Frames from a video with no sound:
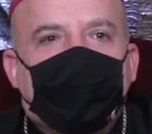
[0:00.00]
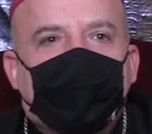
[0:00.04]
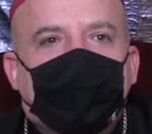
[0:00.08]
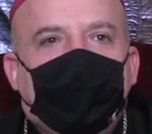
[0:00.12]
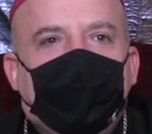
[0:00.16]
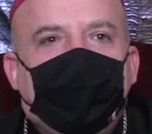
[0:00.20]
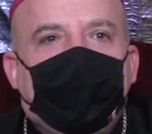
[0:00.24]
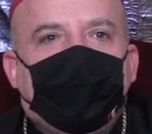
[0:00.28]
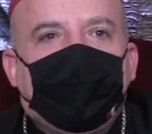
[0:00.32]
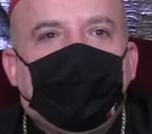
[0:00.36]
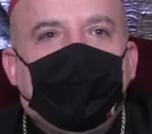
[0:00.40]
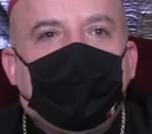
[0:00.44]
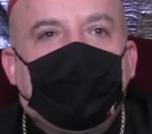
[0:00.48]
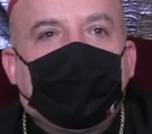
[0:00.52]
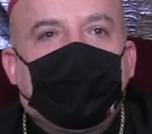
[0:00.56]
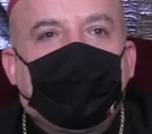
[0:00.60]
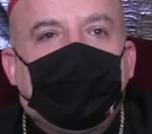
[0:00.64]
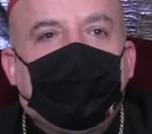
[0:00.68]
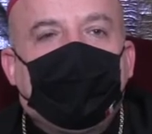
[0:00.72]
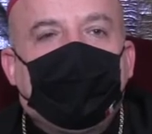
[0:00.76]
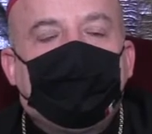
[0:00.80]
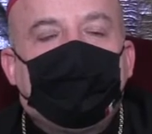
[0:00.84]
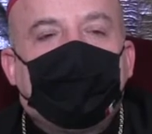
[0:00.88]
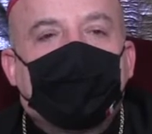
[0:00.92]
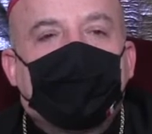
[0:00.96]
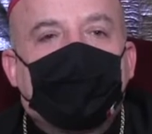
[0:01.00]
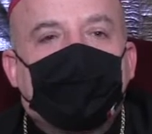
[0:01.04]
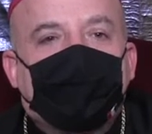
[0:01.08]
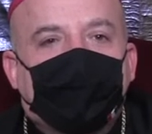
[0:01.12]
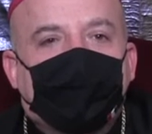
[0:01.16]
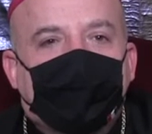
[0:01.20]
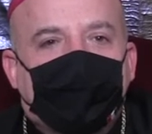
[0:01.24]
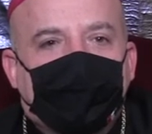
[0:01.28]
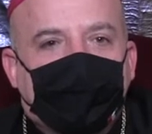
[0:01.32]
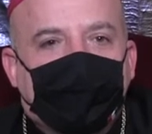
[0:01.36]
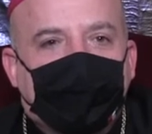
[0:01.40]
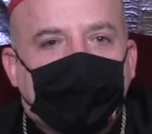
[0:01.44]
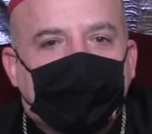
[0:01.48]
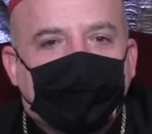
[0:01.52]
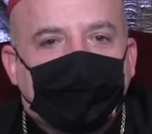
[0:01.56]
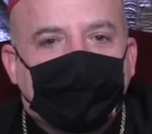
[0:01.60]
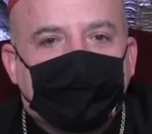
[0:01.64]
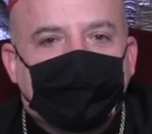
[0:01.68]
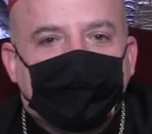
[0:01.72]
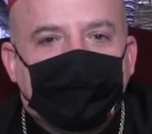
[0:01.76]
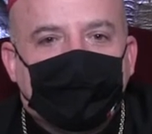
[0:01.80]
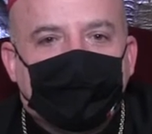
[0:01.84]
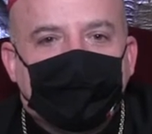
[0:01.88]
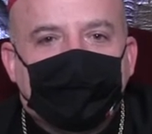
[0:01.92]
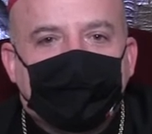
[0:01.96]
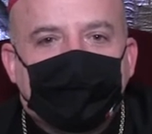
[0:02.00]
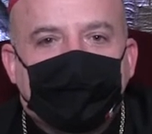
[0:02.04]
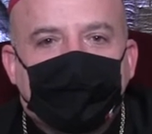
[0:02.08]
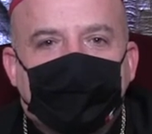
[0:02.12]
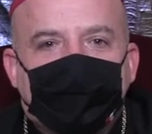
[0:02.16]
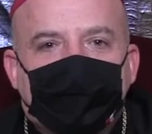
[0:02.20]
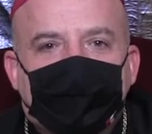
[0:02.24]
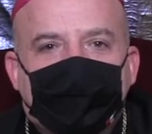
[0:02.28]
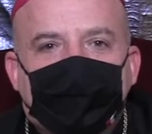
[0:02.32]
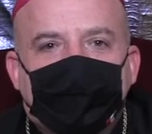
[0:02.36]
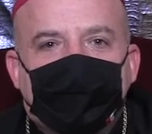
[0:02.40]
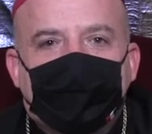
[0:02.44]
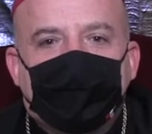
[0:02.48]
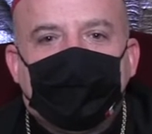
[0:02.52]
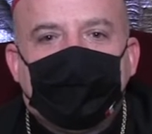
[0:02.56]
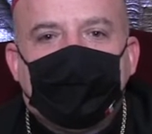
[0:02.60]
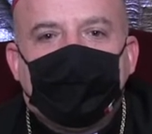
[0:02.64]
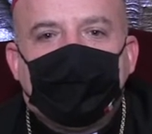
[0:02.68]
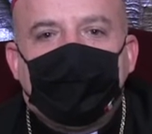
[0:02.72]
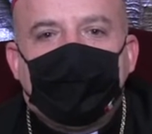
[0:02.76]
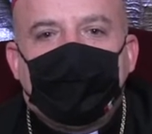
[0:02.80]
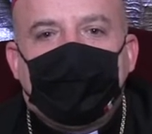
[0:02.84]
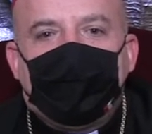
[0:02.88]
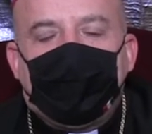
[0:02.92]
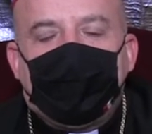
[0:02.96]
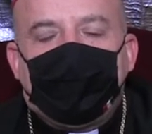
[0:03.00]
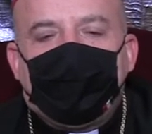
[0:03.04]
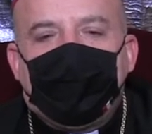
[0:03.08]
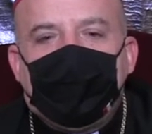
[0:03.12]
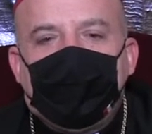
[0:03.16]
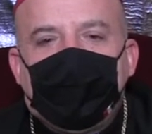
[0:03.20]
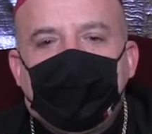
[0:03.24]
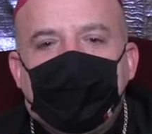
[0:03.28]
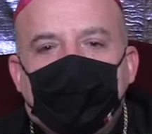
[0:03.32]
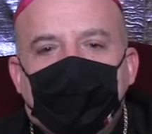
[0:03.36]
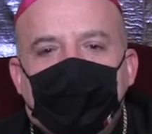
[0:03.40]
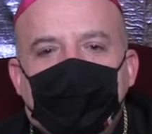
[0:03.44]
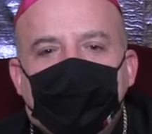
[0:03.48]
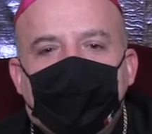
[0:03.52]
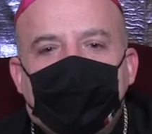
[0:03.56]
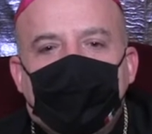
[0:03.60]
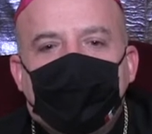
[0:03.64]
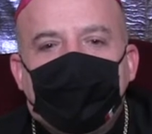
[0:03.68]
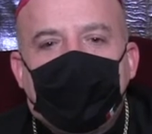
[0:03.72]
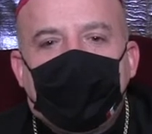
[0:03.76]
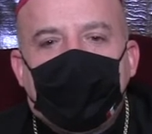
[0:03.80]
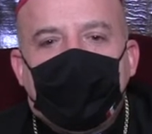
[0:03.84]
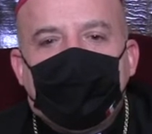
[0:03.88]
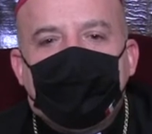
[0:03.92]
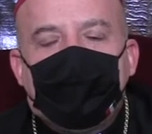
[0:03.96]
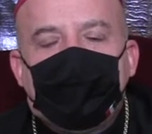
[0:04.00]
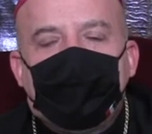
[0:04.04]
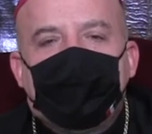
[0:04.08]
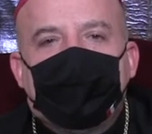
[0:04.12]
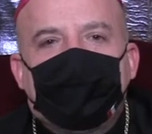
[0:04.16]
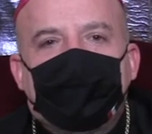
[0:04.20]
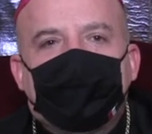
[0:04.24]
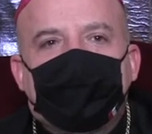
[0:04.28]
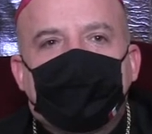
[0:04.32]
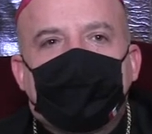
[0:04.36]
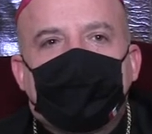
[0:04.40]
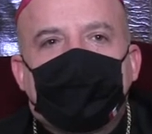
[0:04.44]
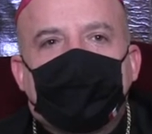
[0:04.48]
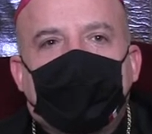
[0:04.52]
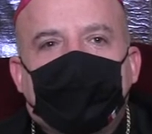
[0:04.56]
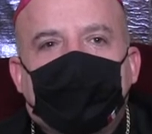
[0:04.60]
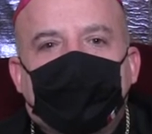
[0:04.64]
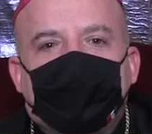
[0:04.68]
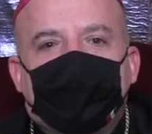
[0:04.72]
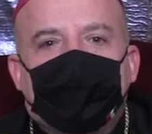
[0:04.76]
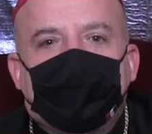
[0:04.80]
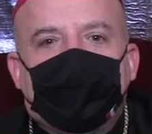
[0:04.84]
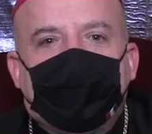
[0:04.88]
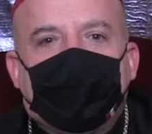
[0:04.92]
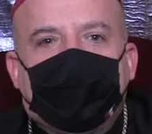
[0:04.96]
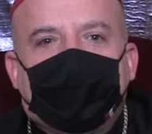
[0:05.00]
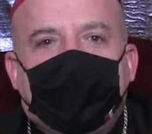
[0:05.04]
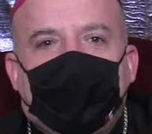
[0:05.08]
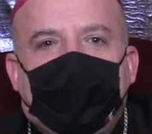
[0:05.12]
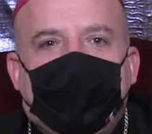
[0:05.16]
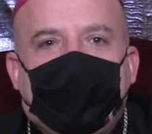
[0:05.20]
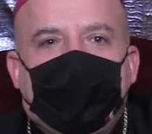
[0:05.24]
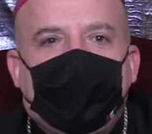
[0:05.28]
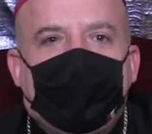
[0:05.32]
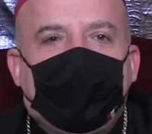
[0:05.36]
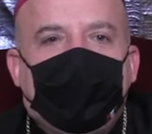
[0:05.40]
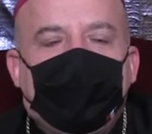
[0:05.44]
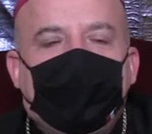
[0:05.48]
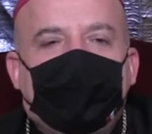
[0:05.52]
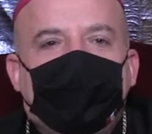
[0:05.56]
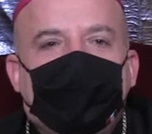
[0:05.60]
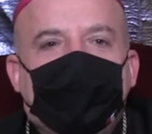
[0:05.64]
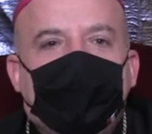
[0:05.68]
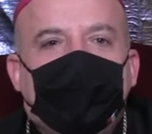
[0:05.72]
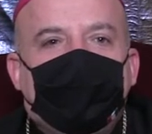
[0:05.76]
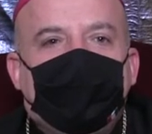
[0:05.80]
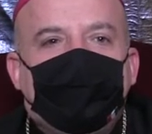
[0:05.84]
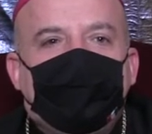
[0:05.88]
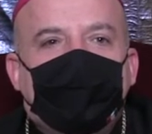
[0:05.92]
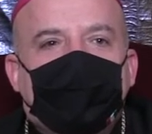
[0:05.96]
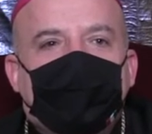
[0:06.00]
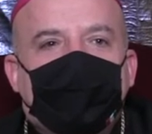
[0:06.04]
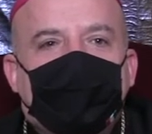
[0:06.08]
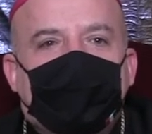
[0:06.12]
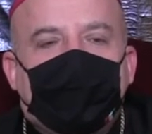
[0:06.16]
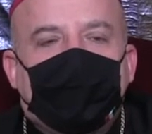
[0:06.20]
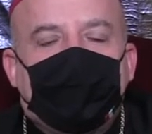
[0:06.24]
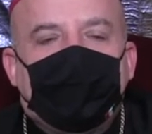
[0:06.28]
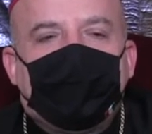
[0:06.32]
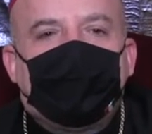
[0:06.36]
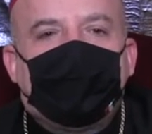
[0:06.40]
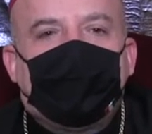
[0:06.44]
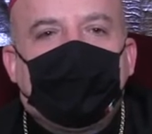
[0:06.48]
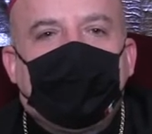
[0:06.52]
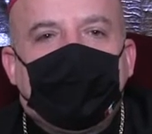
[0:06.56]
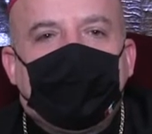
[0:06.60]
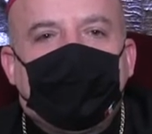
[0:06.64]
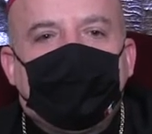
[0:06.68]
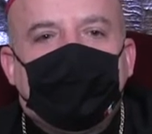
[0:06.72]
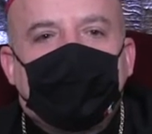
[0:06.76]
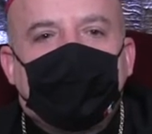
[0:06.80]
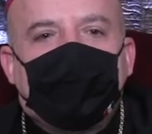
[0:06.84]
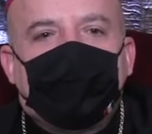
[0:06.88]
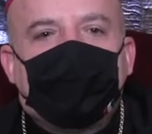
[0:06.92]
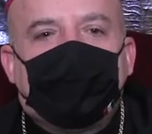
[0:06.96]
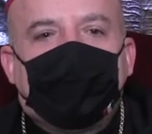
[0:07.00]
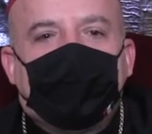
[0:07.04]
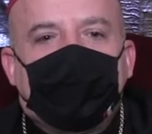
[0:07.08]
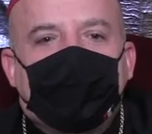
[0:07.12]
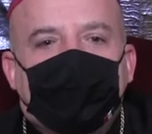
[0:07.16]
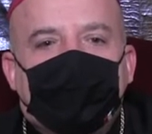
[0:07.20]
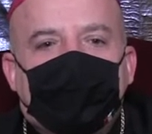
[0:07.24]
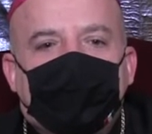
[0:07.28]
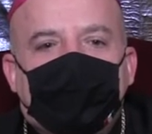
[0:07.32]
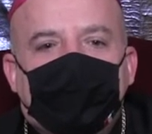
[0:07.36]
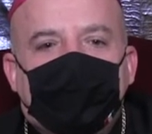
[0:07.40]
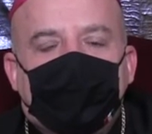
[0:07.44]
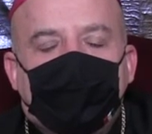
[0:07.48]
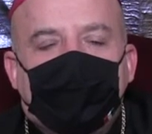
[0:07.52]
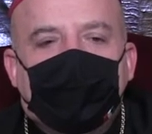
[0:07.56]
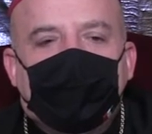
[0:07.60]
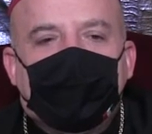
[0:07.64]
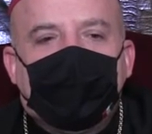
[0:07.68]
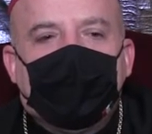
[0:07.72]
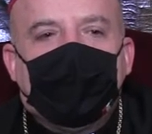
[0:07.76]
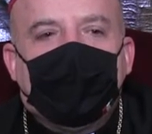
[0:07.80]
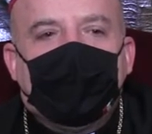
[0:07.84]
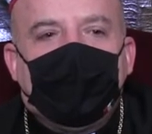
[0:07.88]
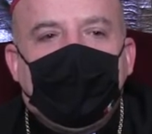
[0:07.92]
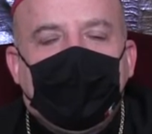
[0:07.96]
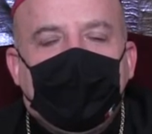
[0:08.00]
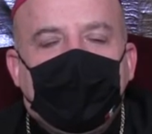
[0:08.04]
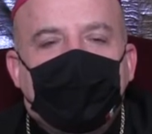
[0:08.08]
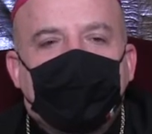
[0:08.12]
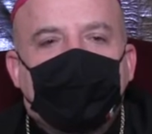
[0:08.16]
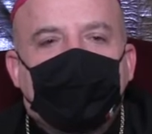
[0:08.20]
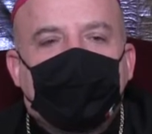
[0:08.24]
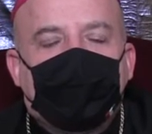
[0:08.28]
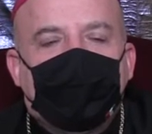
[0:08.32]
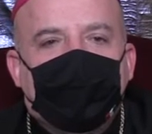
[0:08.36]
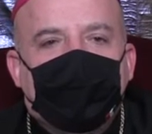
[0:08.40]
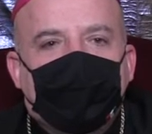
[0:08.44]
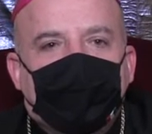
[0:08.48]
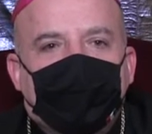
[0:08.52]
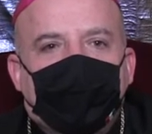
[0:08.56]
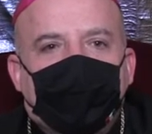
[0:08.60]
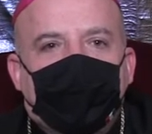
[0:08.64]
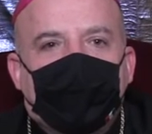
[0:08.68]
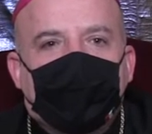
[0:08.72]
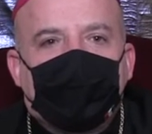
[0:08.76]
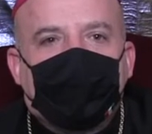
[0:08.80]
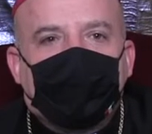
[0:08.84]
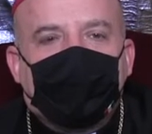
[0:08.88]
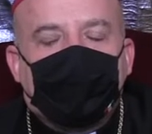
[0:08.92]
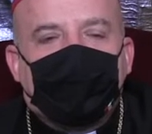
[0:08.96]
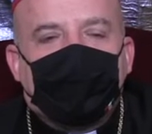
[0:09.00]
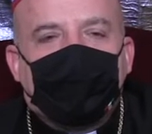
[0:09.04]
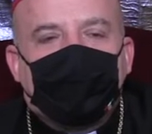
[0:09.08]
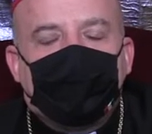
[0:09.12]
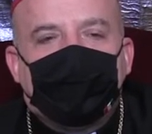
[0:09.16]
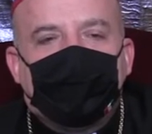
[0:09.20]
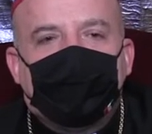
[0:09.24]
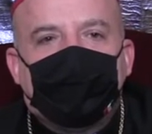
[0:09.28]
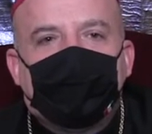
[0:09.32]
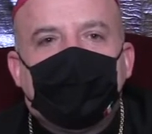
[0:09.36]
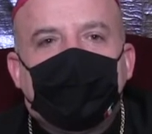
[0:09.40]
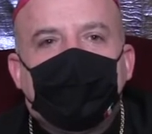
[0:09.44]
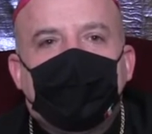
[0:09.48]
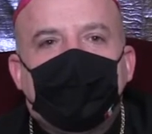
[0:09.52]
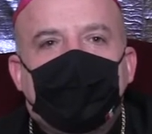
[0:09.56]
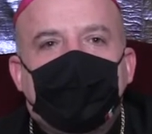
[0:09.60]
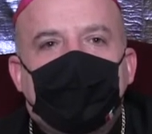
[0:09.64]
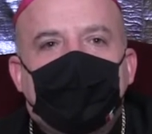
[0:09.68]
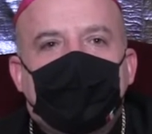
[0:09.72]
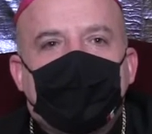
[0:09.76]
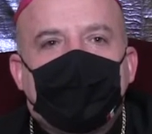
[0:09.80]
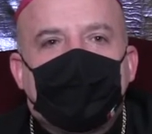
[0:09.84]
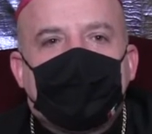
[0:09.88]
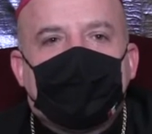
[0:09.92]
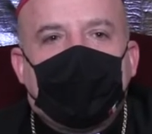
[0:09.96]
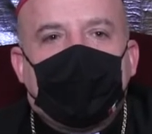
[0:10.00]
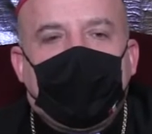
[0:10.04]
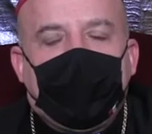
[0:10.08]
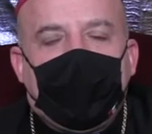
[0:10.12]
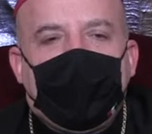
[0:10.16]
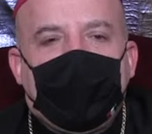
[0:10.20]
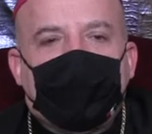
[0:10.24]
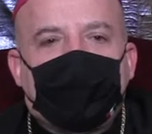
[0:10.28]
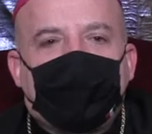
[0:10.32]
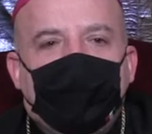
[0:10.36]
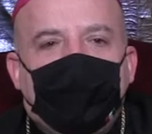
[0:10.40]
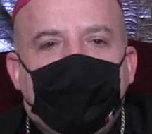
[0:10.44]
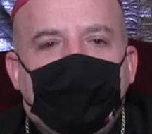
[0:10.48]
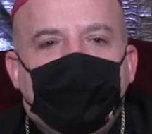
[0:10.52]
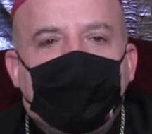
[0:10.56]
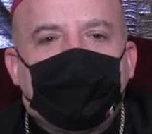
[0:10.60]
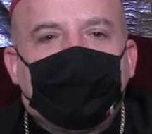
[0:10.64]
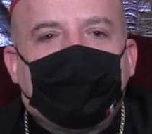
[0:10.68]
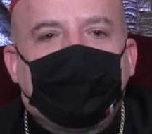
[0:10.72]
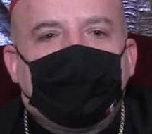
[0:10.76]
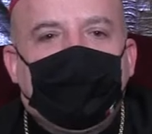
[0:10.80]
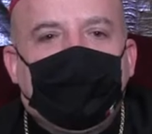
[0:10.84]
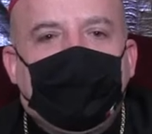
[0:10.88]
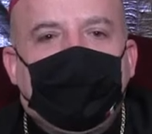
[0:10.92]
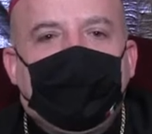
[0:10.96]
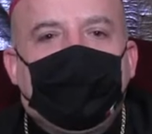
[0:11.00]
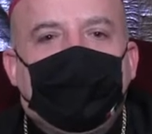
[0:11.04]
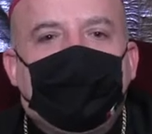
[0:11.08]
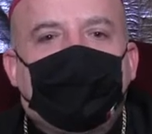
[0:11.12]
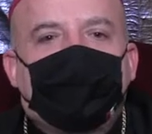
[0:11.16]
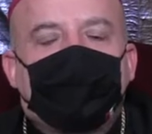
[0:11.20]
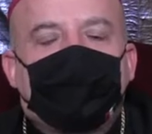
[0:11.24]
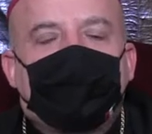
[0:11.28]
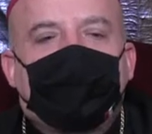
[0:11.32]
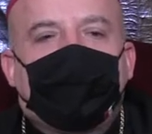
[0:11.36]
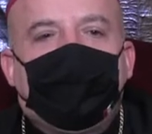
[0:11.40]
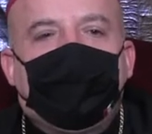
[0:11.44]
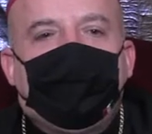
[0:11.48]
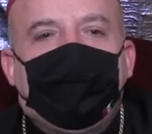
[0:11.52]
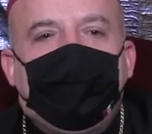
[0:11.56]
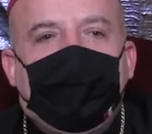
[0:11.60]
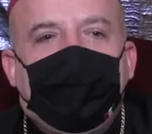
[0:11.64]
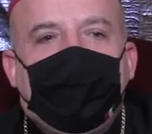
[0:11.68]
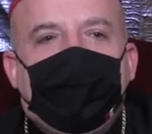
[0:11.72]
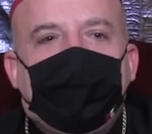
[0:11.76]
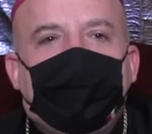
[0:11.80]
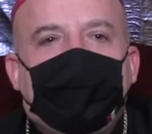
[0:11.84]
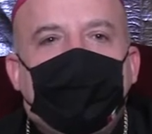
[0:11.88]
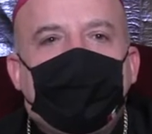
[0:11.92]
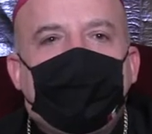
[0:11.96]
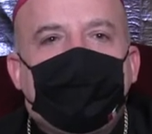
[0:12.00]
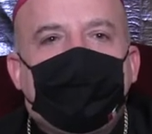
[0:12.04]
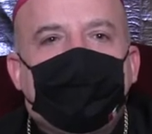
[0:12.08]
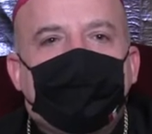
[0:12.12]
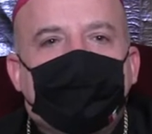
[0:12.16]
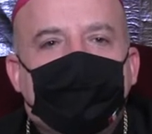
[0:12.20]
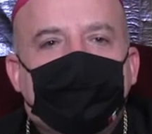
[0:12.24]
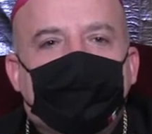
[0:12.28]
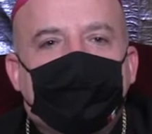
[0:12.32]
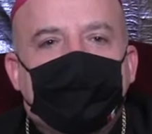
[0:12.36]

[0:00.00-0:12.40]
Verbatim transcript: nella vita delle persone. E quindi noi vivremo un Santo Natale nel mistero, nella misura in cui il Signore Gesù sarà accolto nelle nostre vite,